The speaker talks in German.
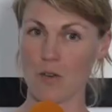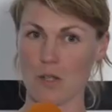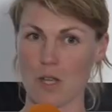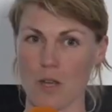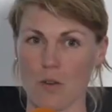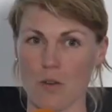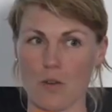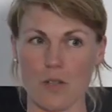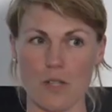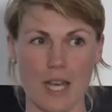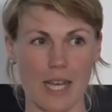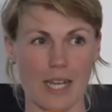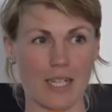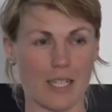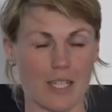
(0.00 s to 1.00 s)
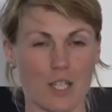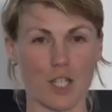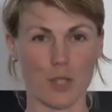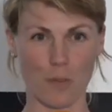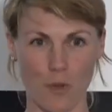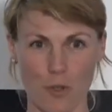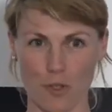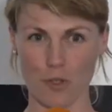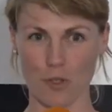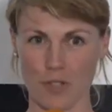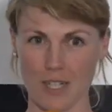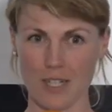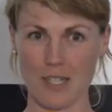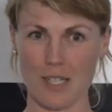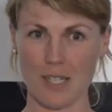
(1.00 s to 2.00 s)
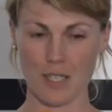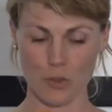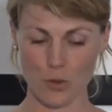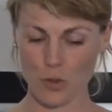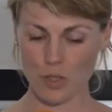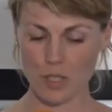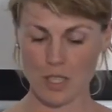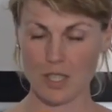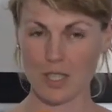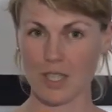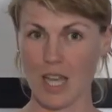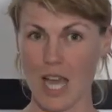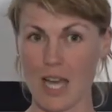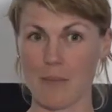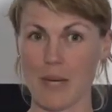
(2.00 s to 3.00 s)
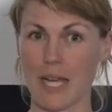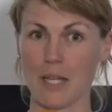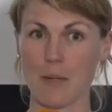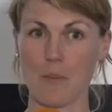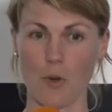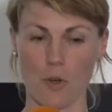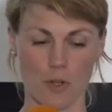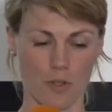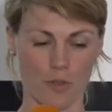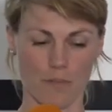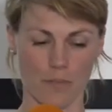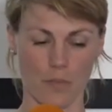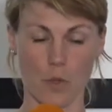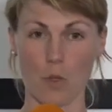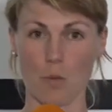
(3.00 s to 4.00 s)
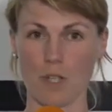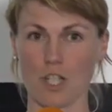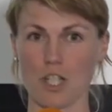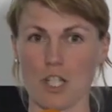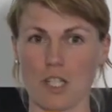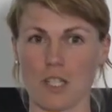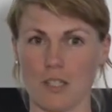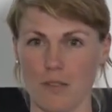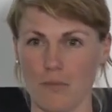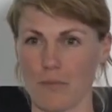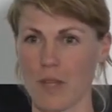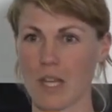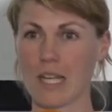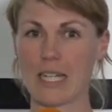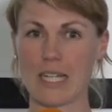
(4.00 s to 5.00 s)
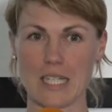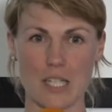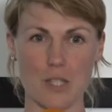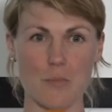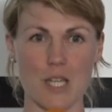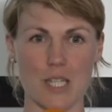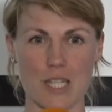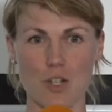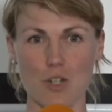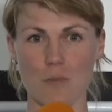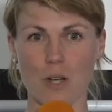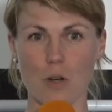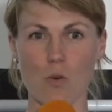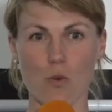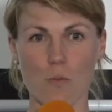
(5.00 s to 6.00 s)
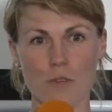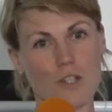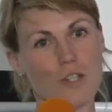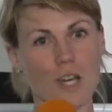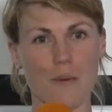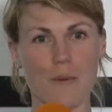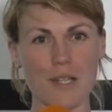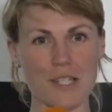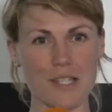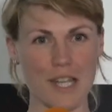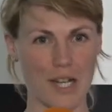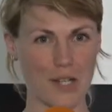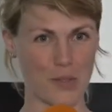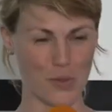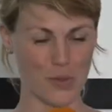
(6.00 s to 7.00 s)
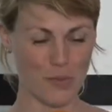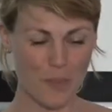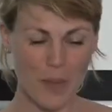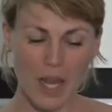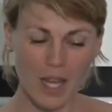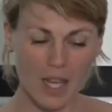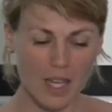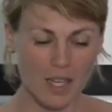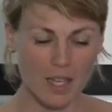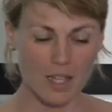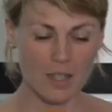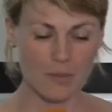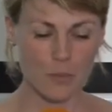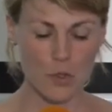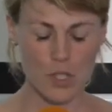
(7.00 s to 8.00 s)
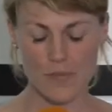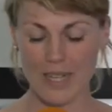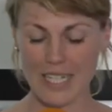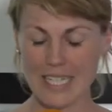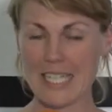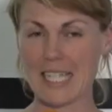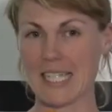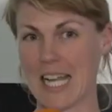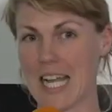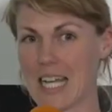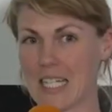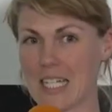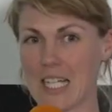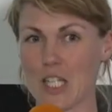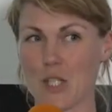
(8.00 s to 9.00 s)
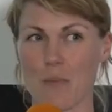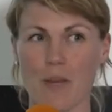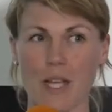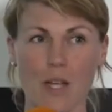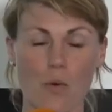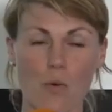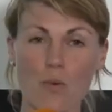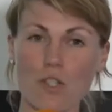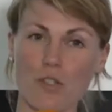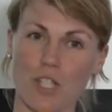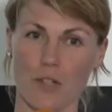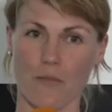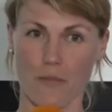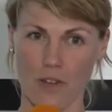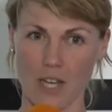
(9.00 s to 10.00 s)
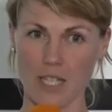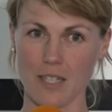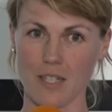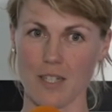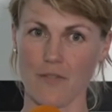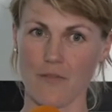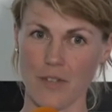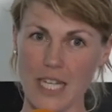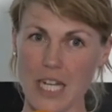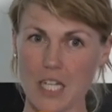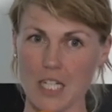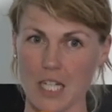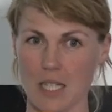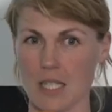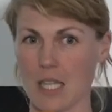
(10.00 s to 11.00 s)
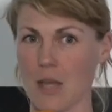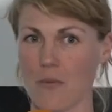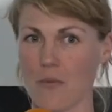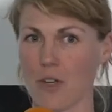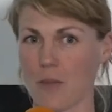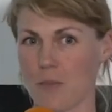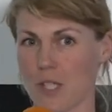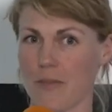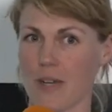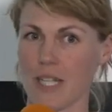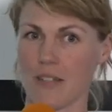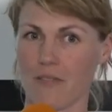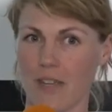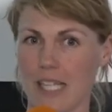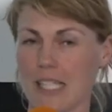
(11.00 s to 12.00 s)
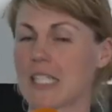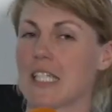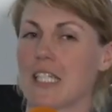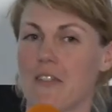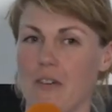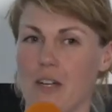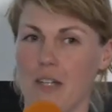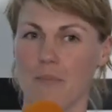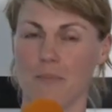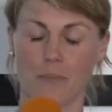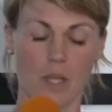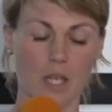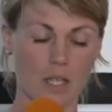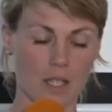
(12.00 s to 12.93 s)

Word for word: Hause aus eigentlich Sportjournalistin und äh, habe einen Blog über Geschichte. Das ist per se schon mal komisch, aber es ist halt so. Ähm, und zwar liegt das daran, dass mein Großvater Widerstandskämpfer im Zweiten Weltkrieg war.